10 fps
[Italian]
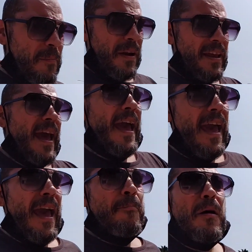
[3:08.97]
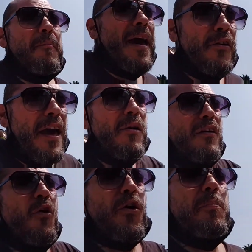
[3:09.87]
perché per me non è un
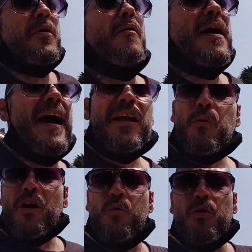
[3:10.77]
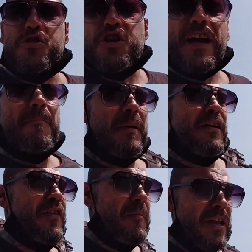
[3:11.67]
lavoro, però magari qualcuno ci campa
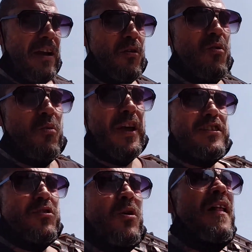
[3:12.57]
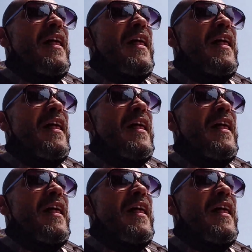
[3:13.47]
la famiglia con questo